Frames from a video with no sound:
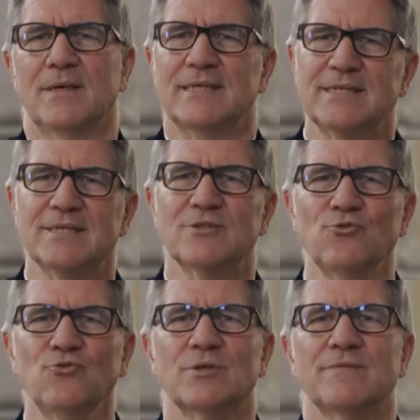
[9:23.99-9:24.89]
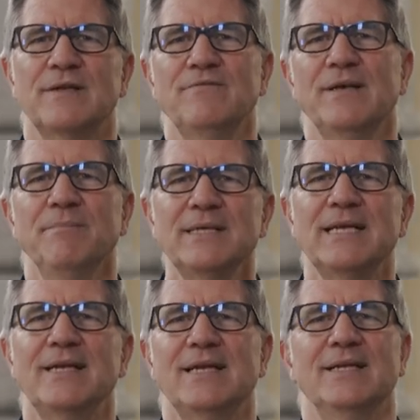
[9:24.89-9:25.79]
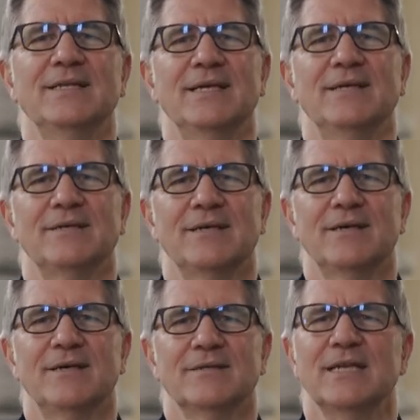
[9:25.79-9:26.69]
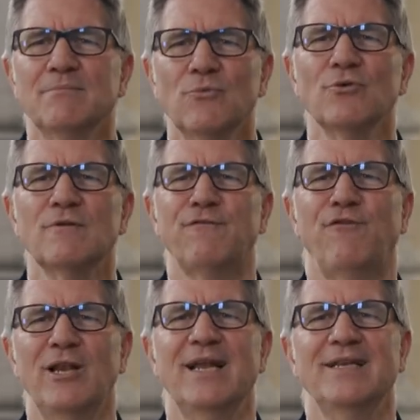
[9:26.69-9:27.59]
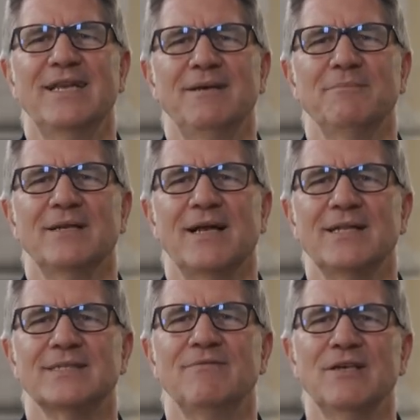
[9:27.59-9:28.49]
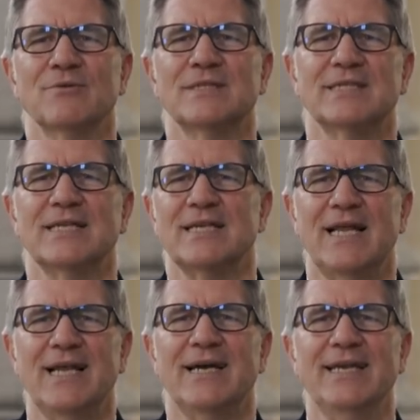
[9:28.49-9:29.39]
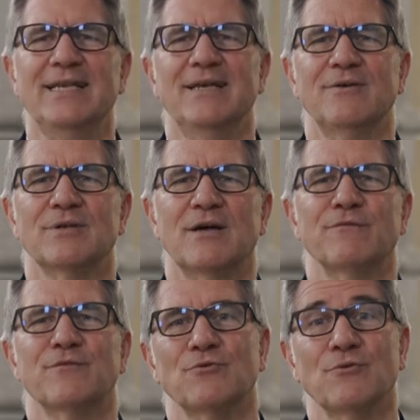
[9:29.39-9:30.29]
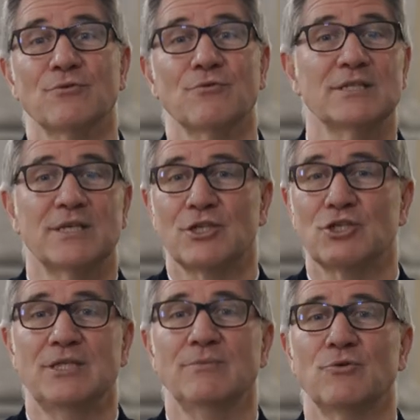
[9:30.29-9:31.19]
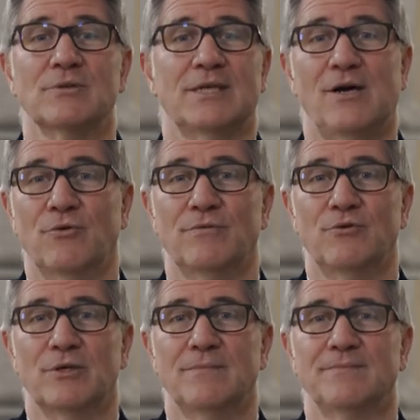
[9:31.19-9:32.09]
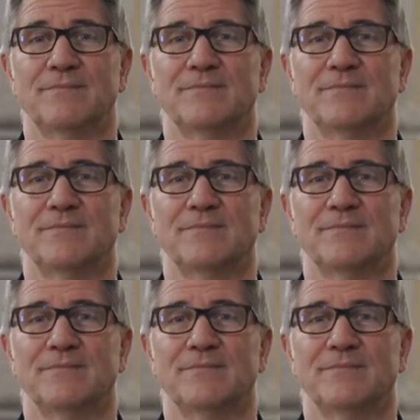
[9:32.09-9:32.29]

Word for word: Es ist gut, wenn wir miteinander den Mund voller nehmen, als wir uns das alleine und aufgrund unserer Stimmung trauen würden.